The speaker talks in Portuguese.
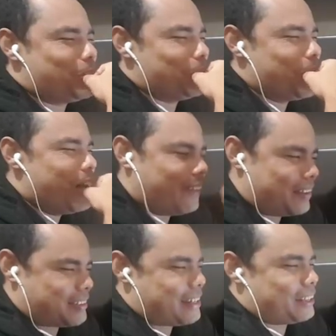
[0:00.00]
de Lula.
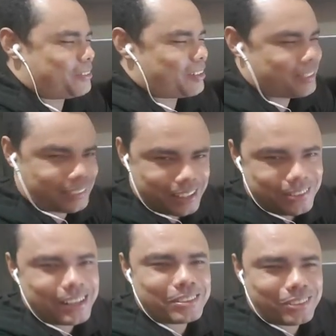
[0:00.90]
Tá certo, gente. Tem
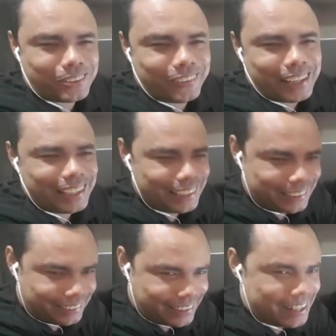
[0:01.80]
um artigo na
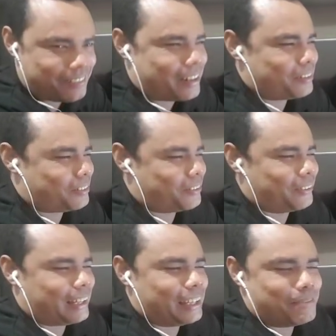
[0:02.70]
lei? Tem um
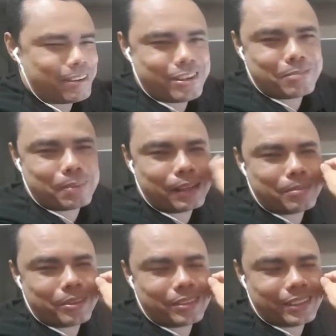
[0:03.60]
artigo na lei. Mas, gente, pelo
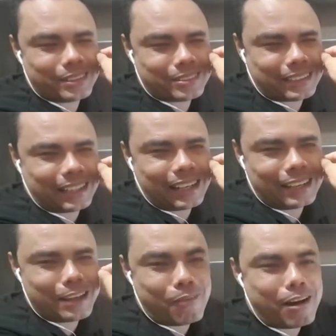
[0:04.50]
amor de Deus, cara.
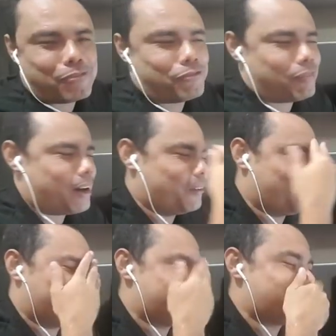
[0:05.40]
E é uma
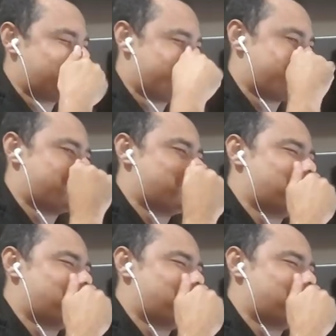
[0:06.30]
falta de